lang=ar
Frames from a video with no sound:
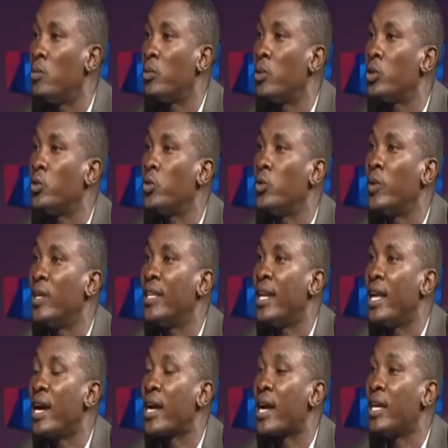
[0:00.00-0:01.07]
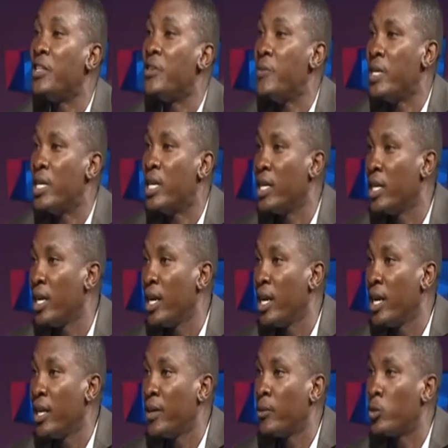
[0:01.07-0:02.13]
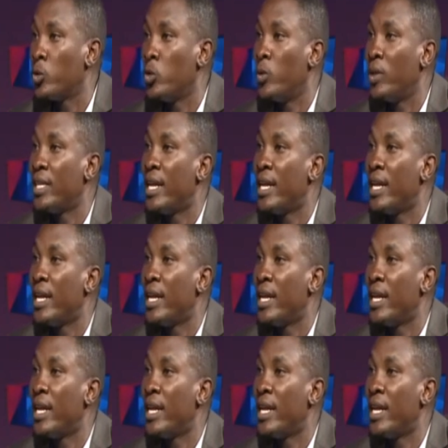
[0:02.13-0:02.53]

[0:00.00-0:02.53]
الصعوبات الاكاديميه الصعوبات